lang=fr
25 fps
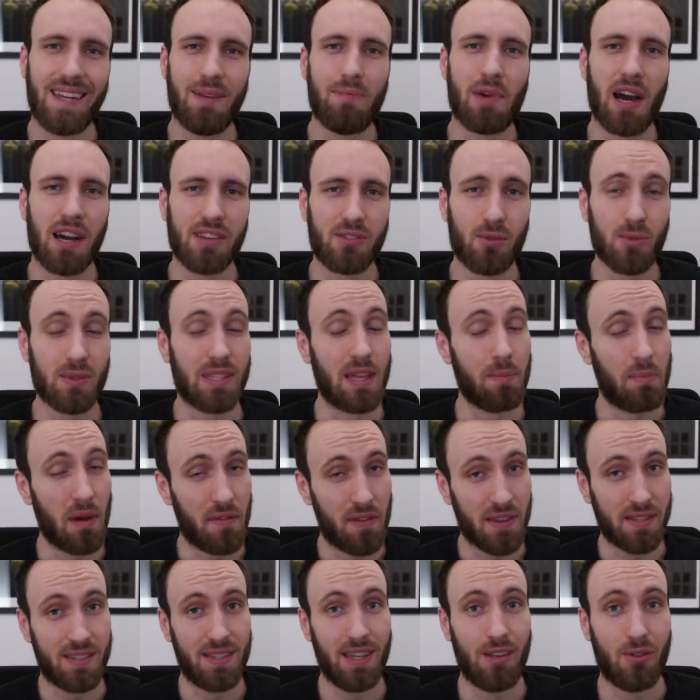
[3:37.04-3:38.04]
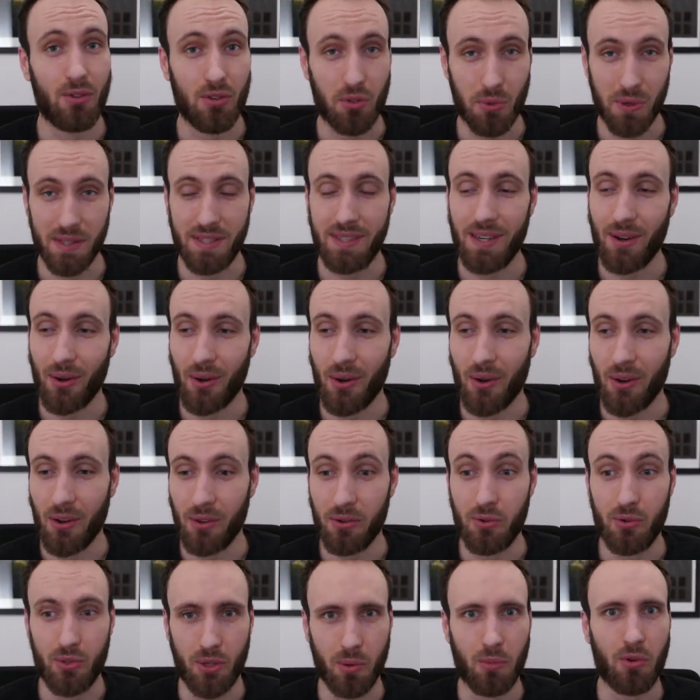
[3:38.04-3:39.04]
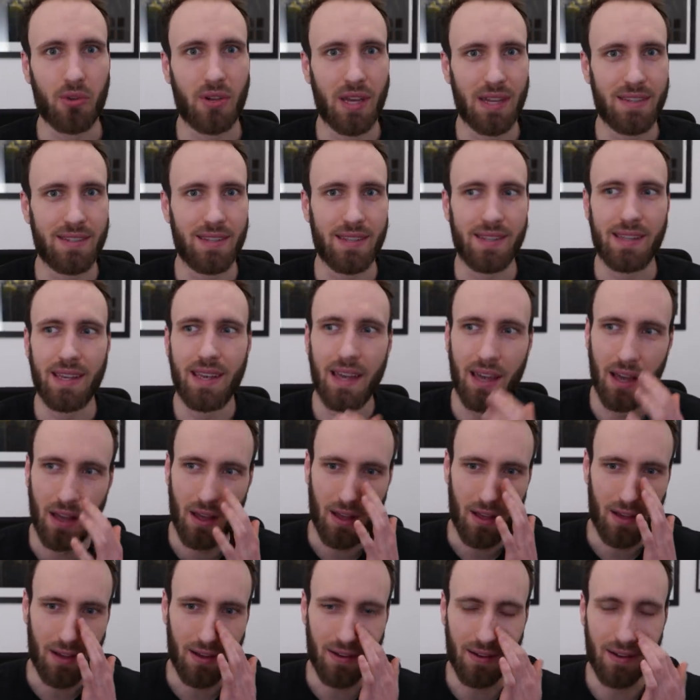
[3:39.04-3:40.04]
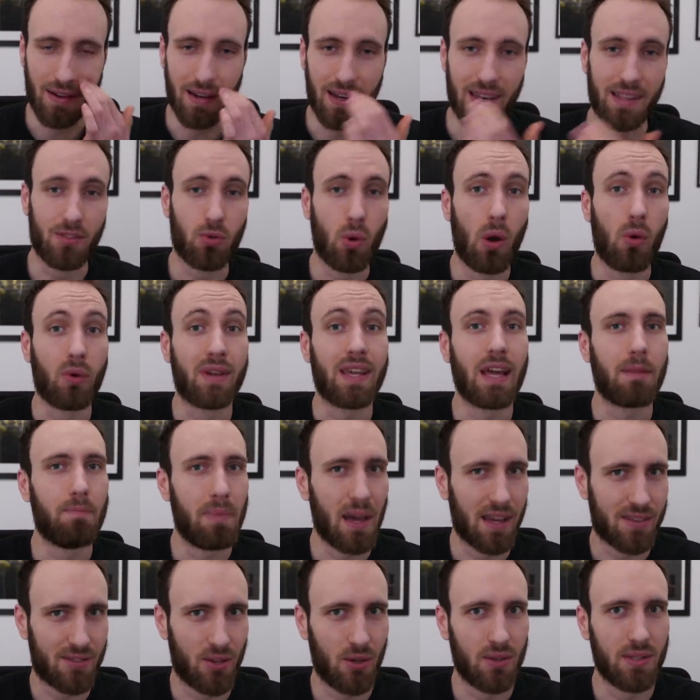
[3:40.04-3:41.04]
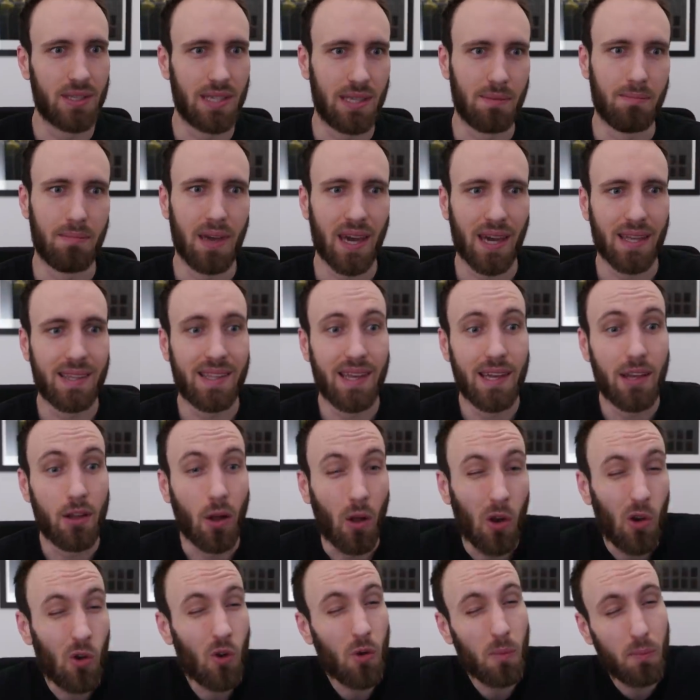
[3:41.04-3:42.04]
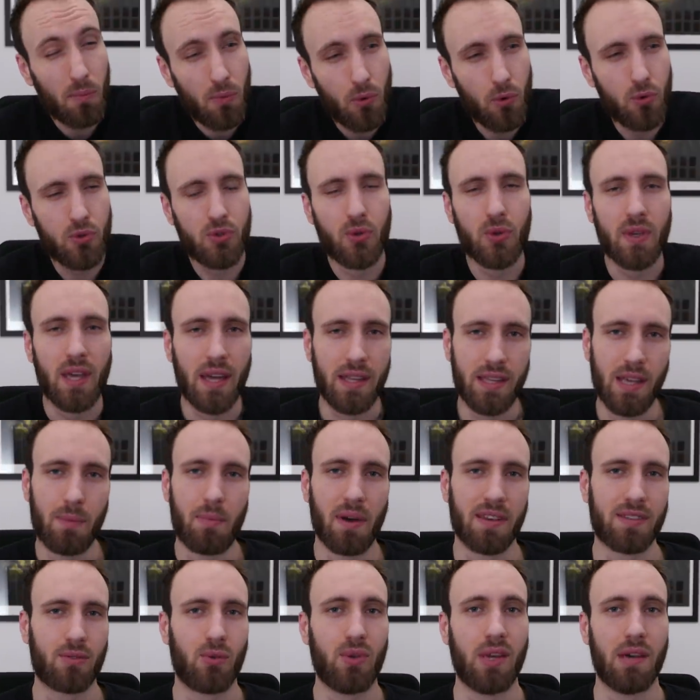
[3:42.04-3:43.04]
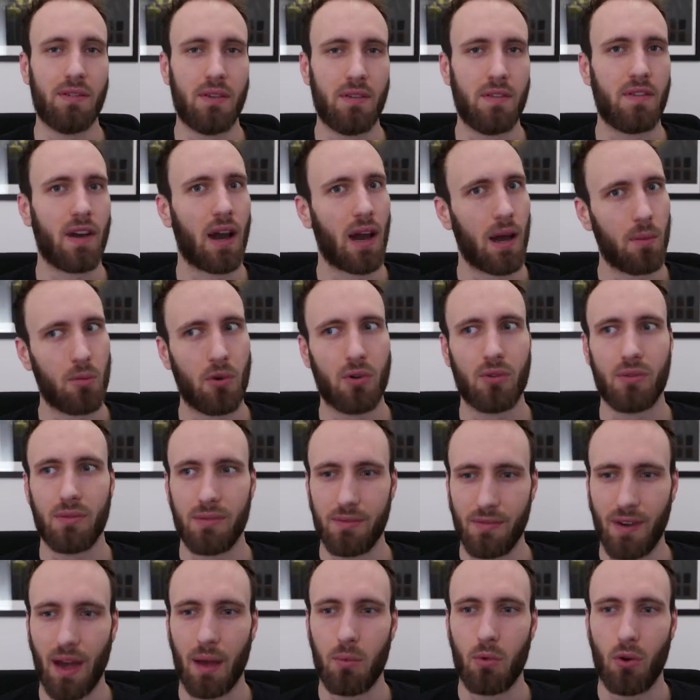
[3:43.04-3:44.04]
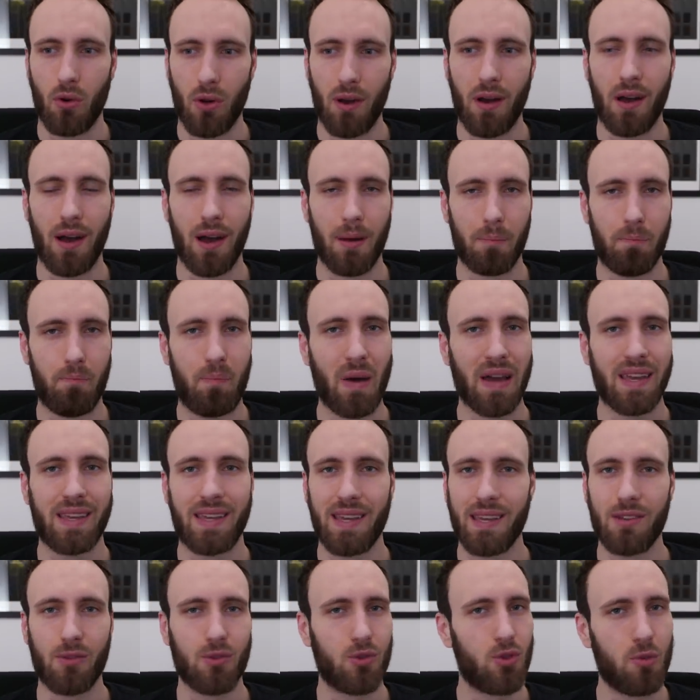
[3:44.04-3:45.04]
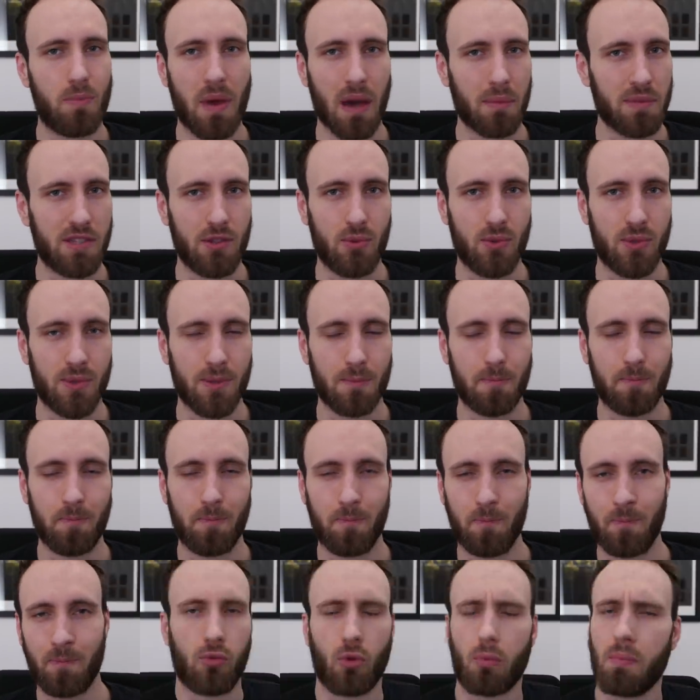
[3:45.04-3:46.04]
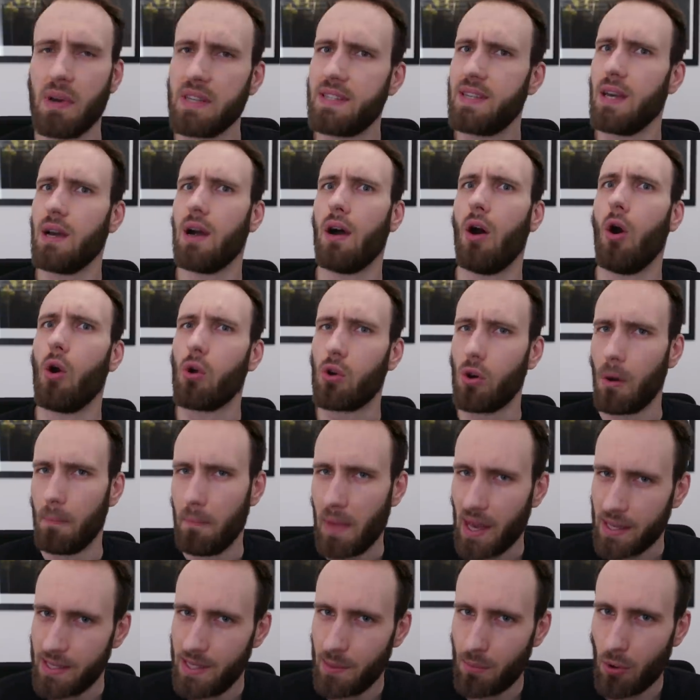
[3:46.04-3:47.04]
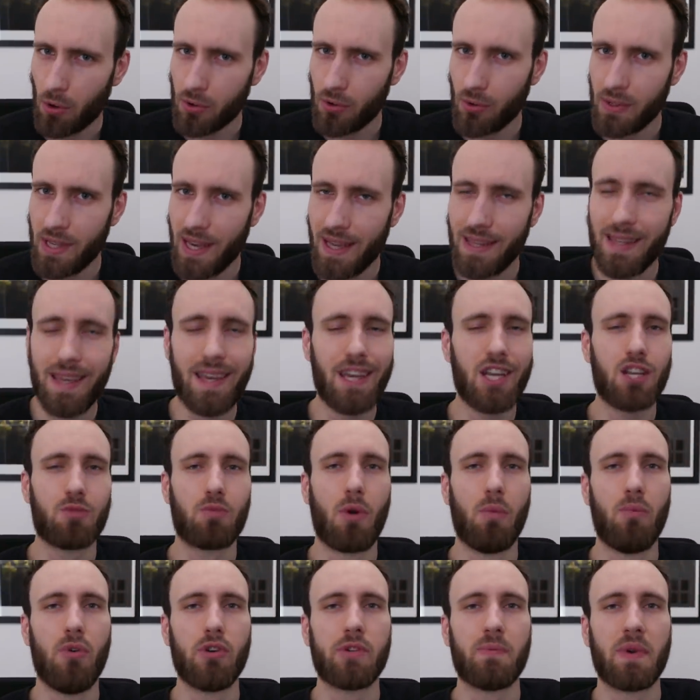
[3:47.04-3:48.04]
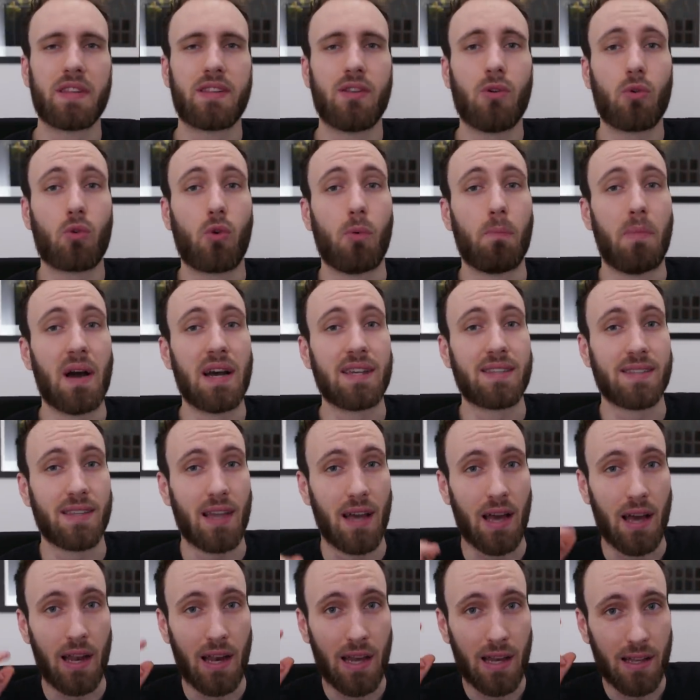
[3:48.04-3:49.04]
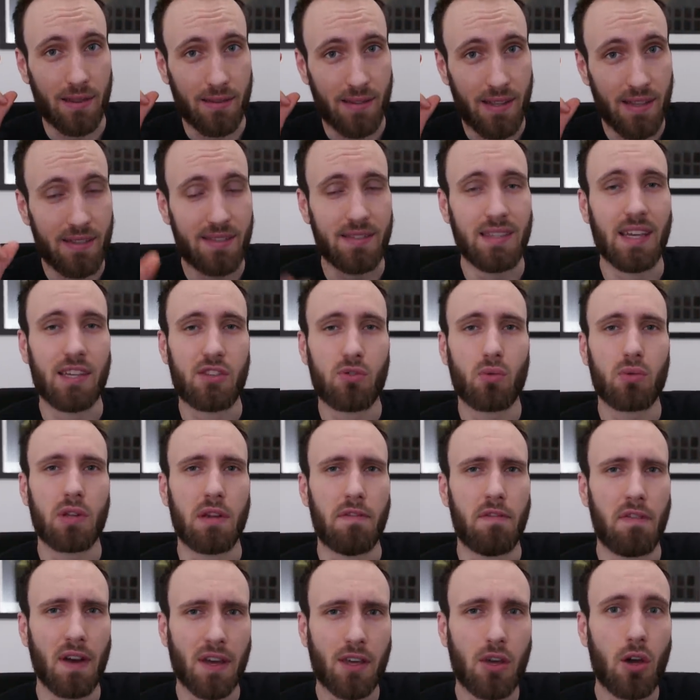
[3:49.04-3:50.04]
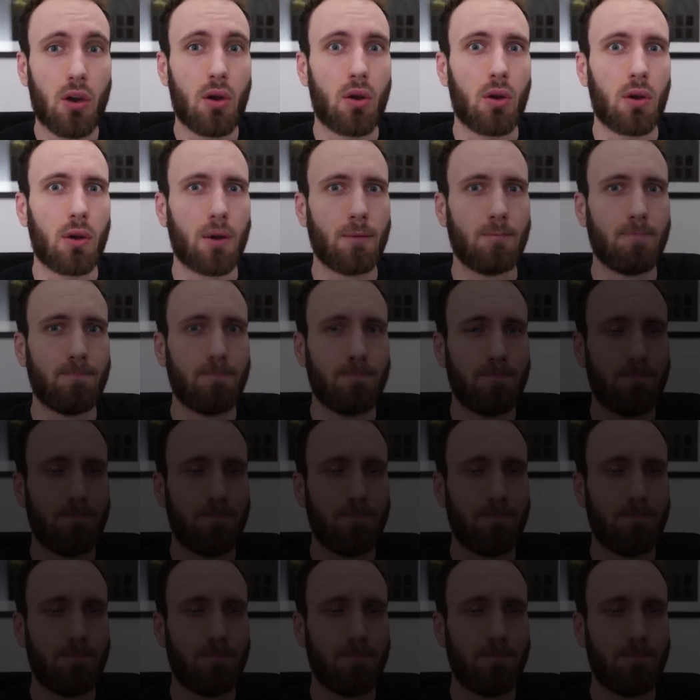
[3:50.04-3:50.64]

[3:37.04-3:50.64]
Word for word: délibérations, c'était pas facile de choisir justement quelles étaient les 3 ou 4 personnes qui méritaient le plus de gagner parce qu'il y avait vraiment, vraiment un paquet de superbes illus. Donc Bastien, encore merci pour ton aide et je propose maintenant qu'on passe à la désignation des vainqueurs.